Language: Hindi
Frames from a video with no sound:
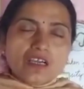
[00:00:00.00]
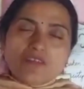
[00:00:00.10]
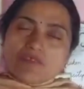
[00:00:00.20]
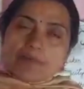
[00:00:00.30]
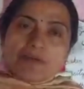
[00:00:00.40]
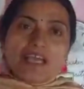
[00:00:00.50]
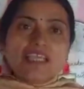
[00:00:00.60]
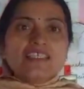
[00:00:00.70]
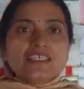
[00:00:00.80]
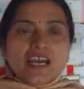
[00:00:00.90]
करवा
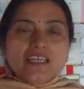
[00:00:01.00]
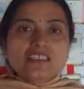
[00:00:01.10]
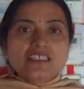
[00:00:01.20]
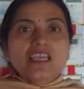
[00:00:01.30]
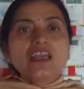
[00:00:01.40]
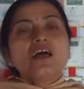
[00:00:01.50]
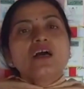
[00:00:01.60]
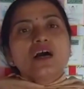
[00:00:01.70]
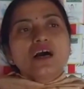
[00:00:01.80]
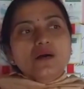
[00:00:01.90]
पाए इस कारण से
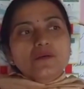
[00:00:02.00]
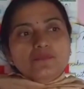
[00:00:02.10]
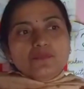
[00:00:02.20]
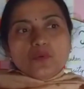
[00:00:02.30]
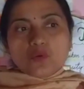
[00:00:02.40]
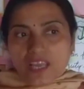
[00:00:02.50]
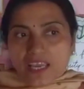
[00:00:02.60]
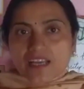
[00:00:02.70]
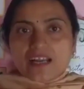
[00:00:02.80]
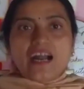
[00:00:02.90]
पूरे
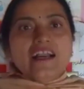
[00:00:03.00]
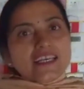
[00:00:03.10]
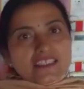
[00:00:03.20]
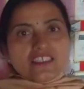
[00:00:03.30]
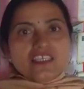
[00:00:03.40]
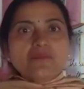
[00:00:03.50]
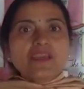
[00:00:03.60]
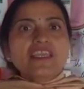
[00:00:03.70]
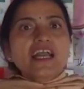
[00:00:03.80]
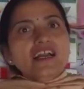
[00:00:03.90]
कांगड़ा डिस्ट्रिक्ट
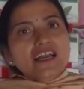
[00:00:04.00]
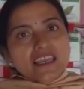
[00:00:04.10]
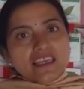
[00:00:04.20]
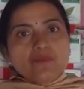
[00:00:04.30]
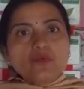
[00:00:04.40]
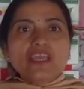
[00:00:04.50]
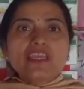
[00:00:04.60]
में या कहें कि पूरे